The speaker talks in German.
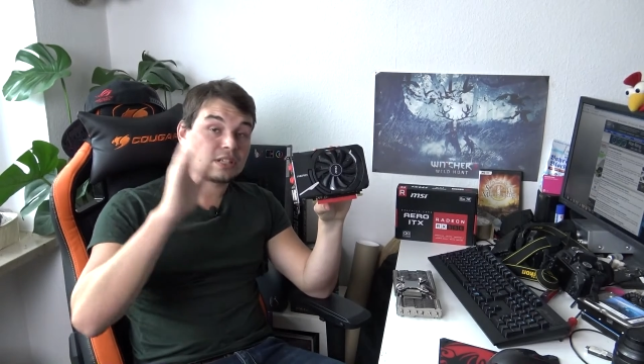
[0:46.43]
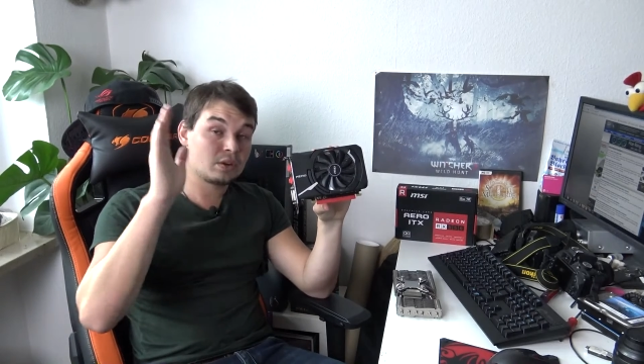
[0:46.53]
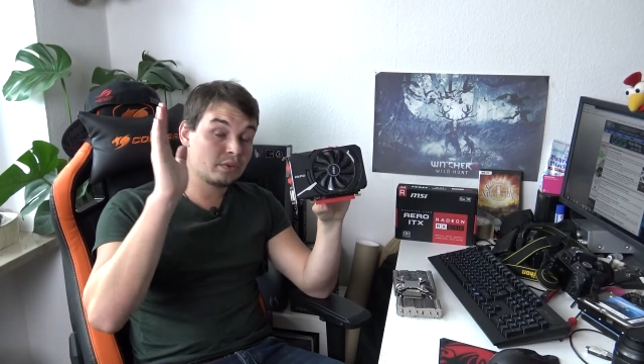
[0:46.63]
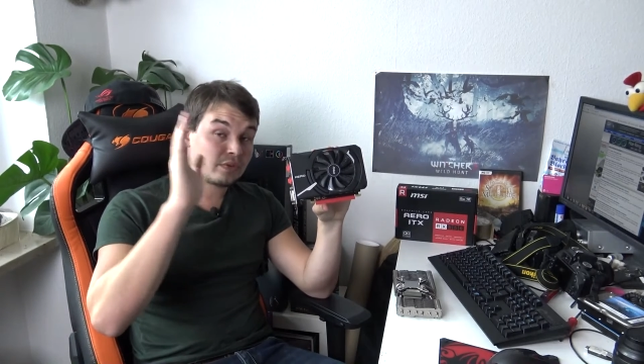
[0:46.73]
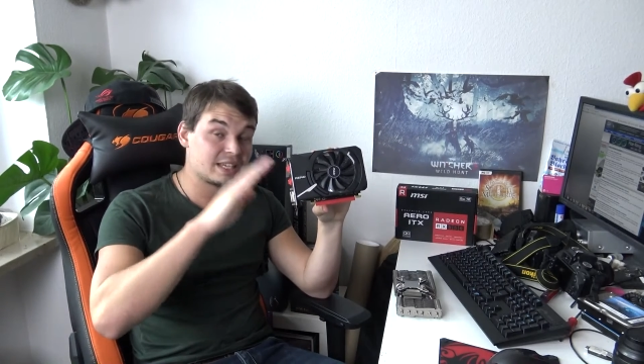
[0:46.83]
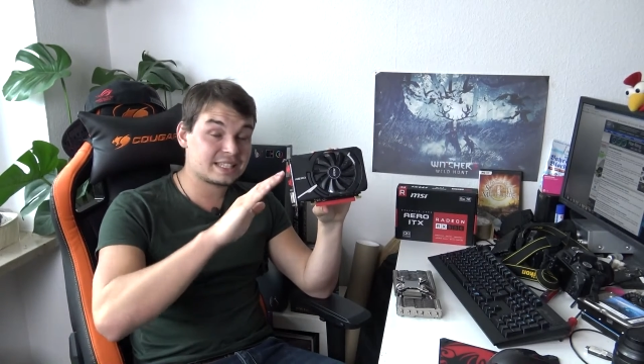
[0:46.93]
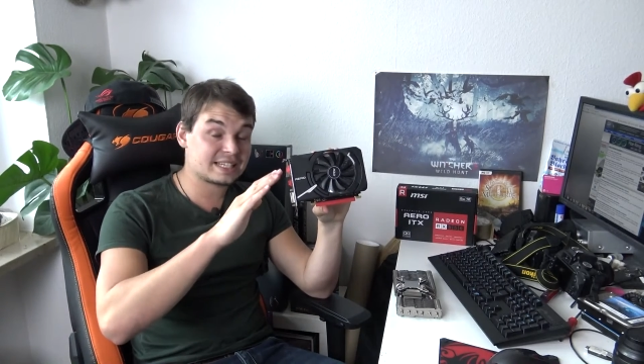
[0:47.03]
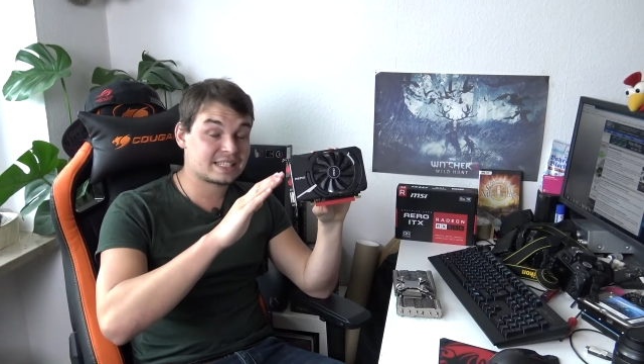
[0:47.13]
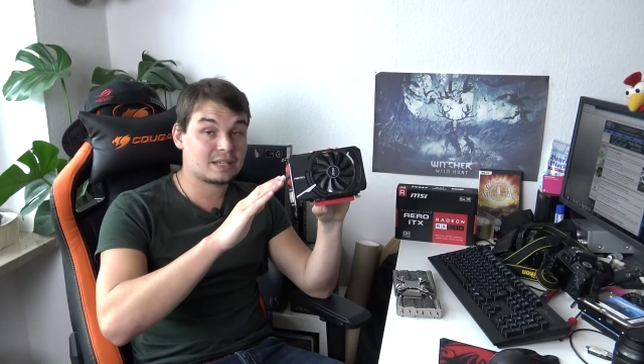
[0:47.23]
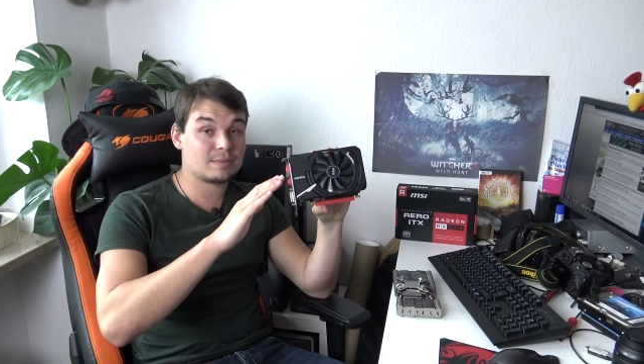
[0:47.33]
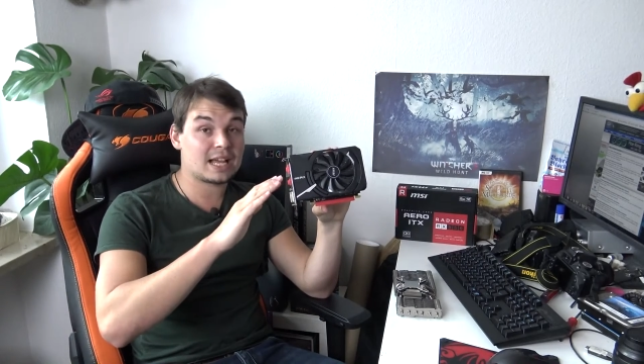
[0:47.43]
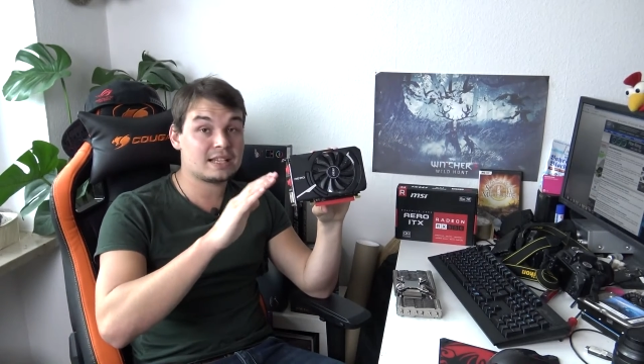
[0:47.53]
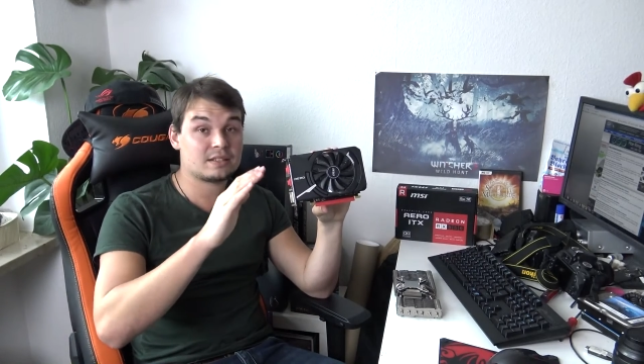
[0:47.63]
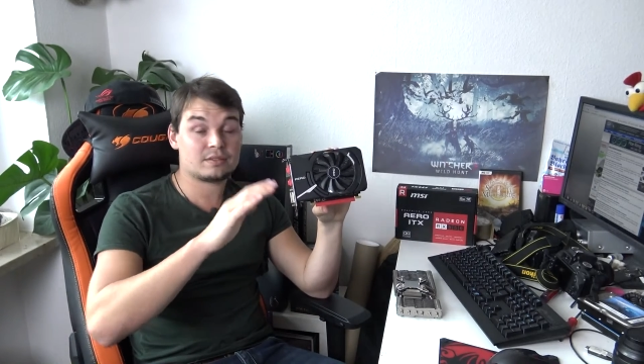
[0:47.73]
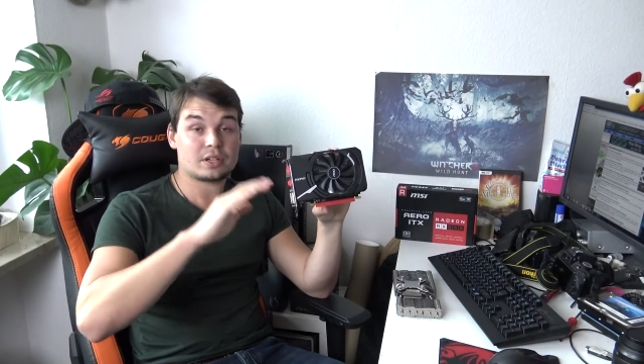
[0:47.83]
der Lüfter ist extrem
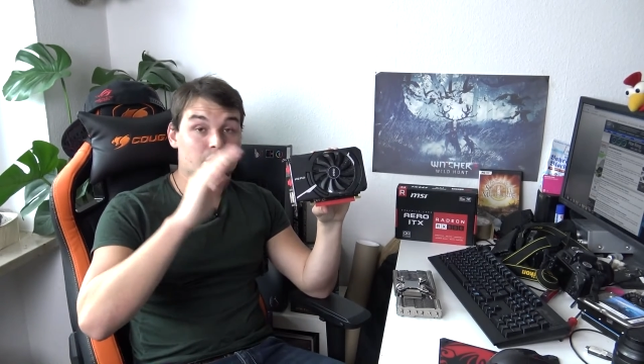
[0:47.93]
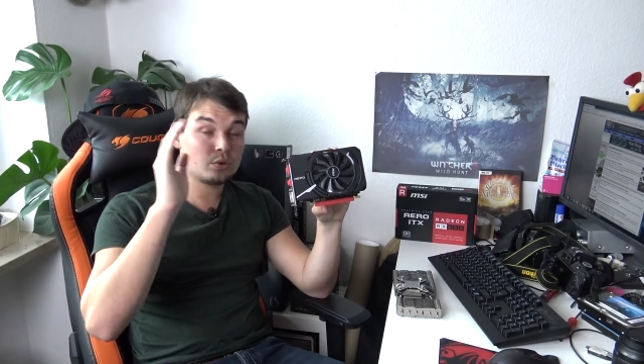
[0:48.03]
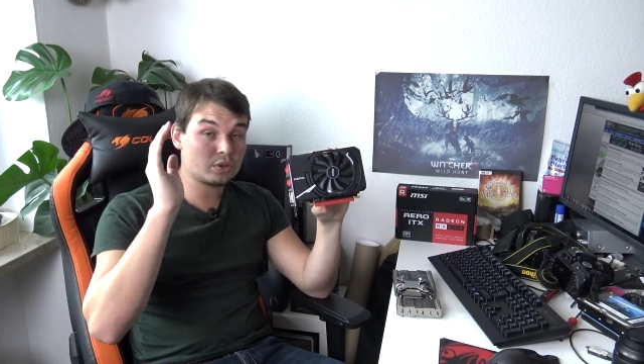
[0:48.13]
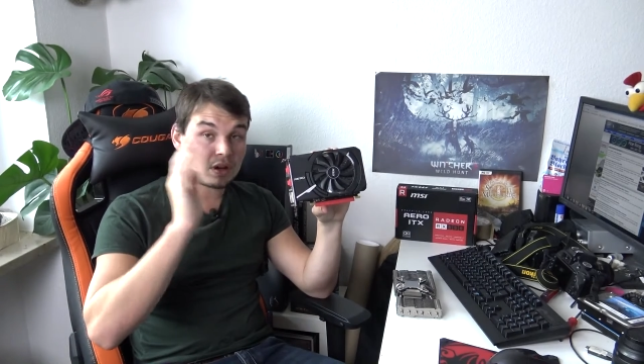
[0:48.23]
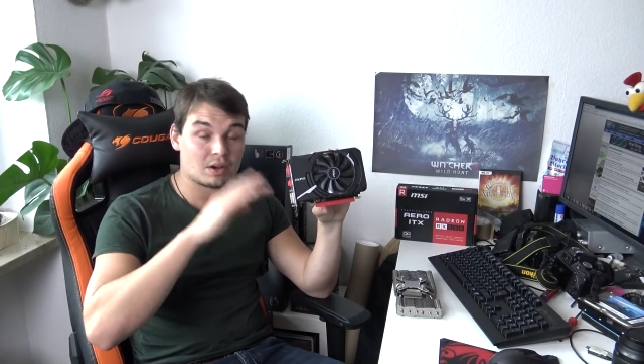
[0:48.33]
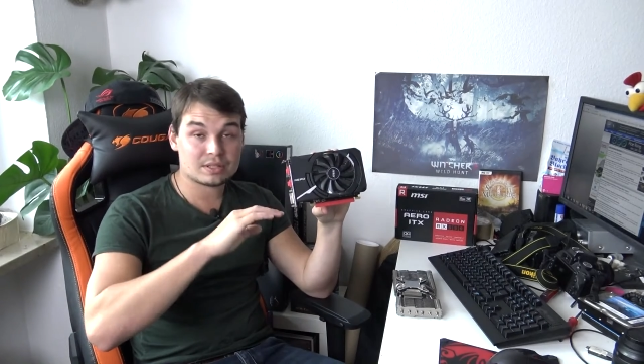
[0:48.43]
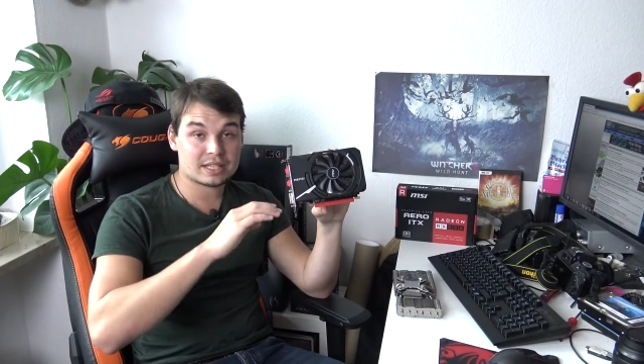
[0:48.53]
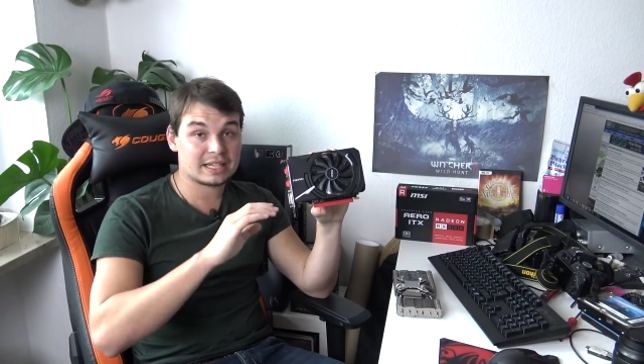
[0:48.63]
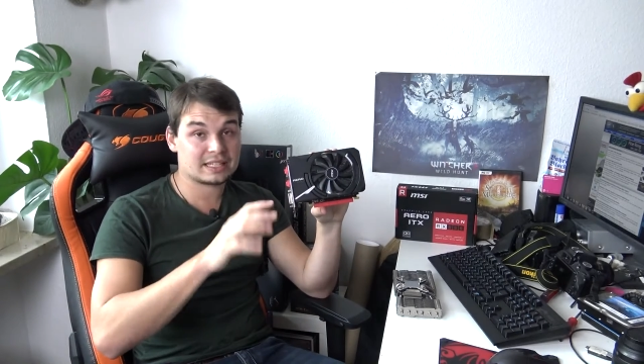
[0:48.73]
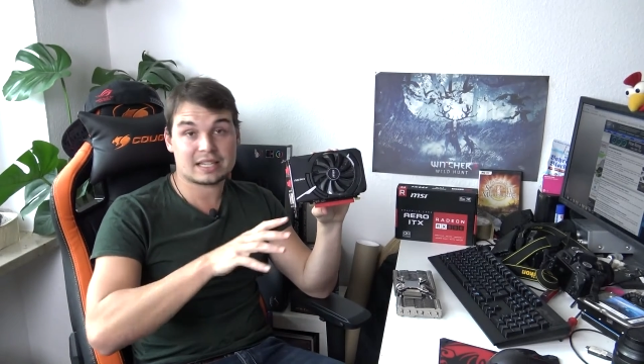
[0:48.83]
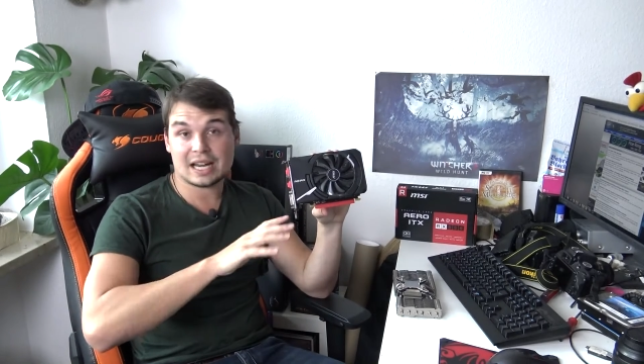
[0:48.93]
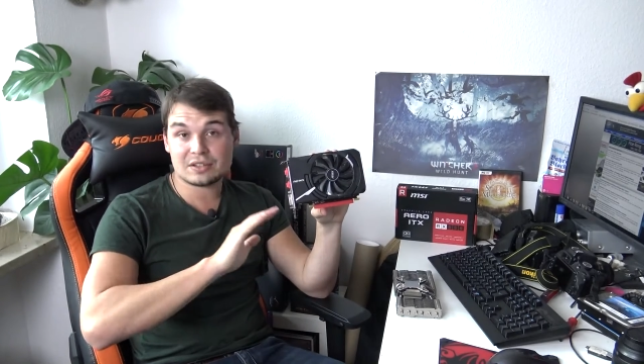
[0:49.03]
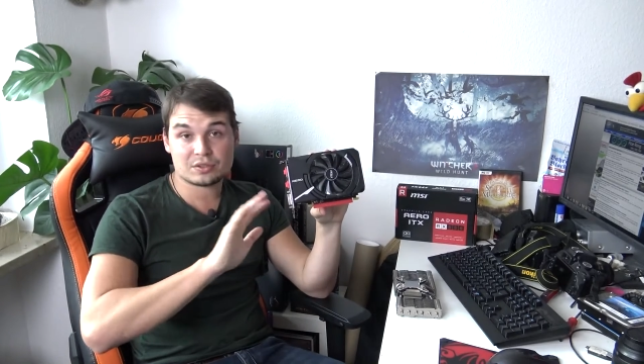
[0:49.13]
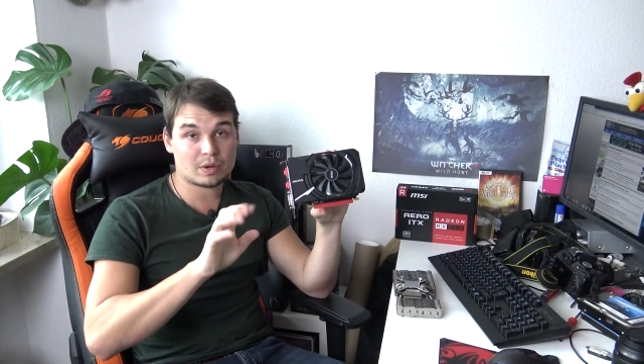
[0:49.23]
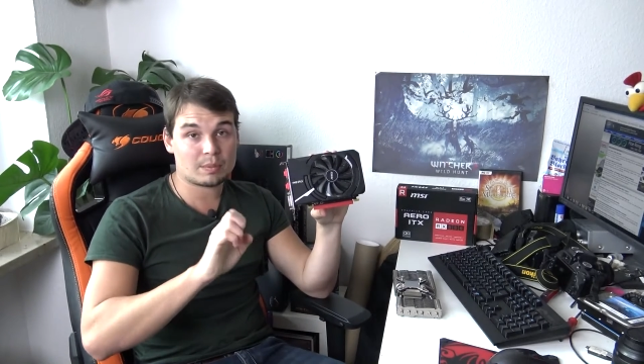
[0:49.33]
leise, der kühlt auch ausreichend,
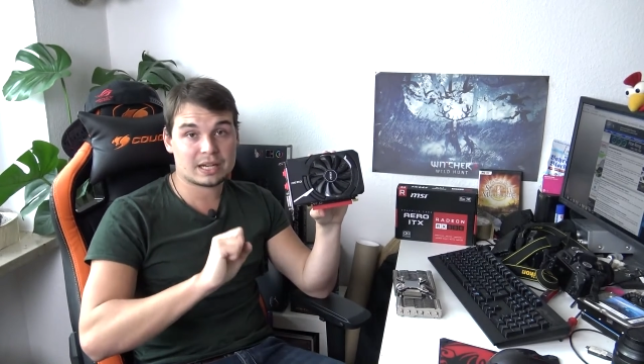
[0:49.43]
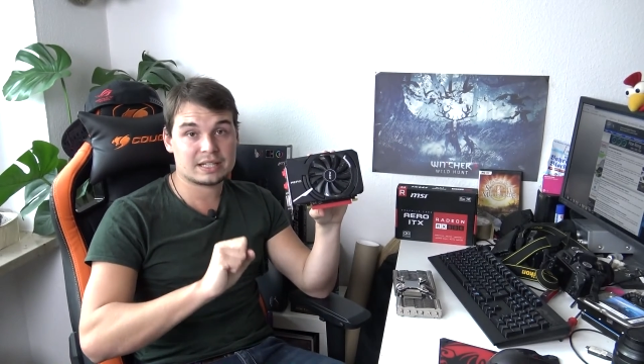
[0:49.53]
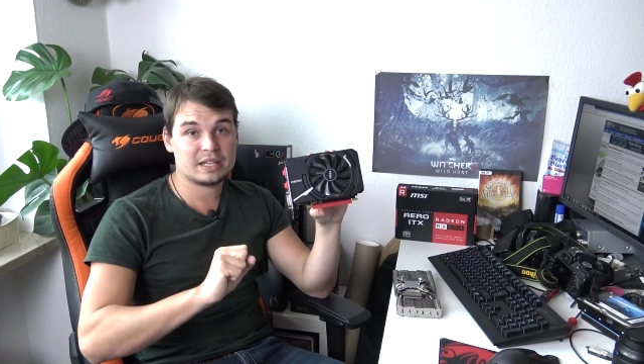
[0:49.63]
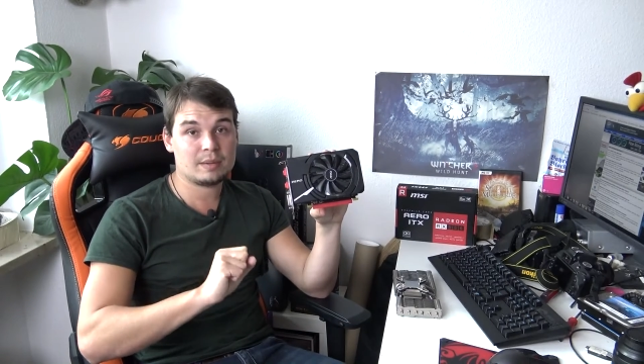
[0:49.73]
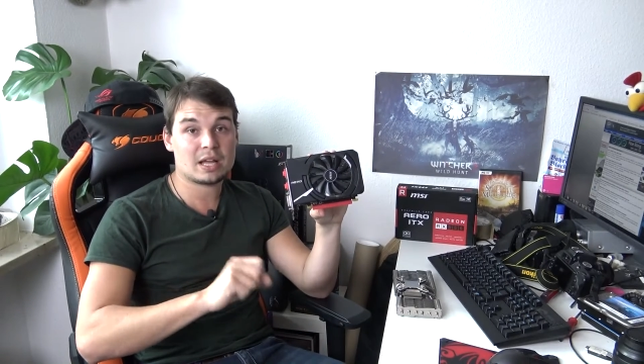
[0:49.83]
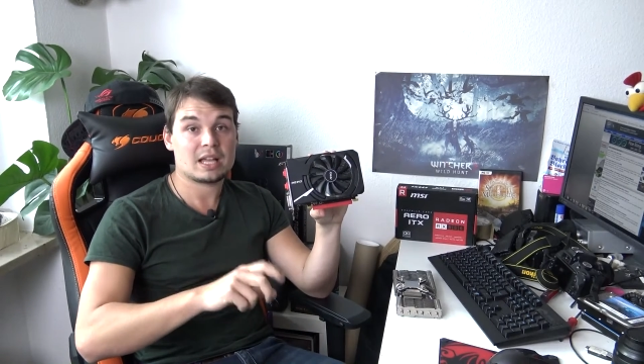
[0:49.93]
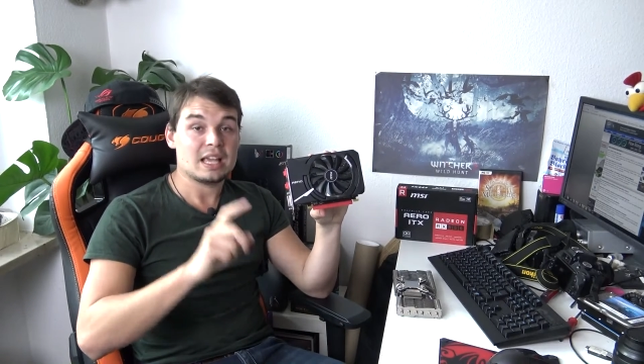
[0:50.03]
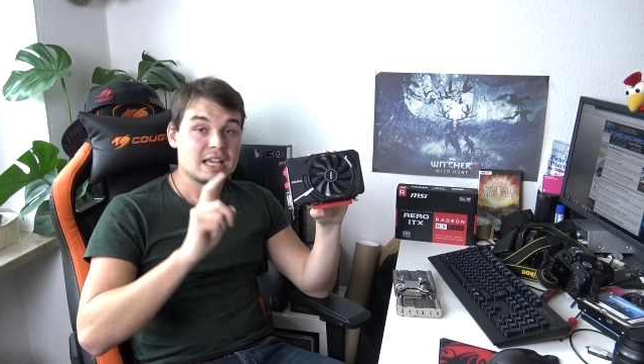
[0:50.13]
alles überhaupt kein Thema.